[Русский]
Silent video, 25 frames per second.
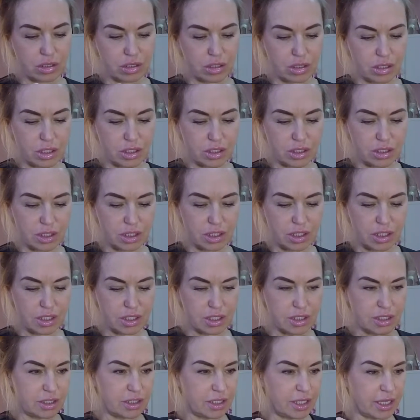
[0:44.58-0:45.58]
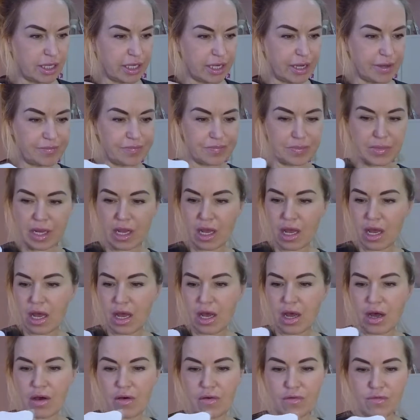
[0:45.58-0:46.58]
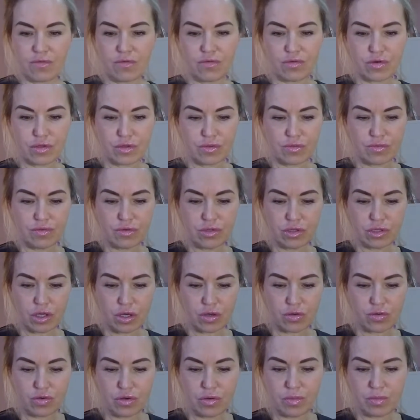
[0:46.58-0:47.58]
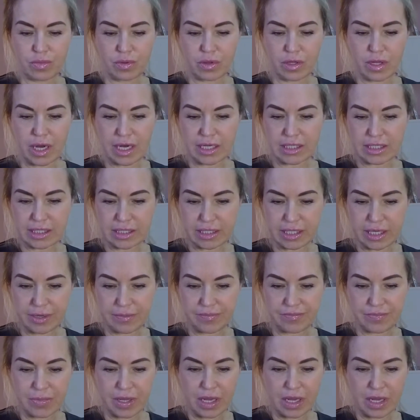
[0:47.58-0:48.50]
от загрязнений. Вот, вот такой пластырь.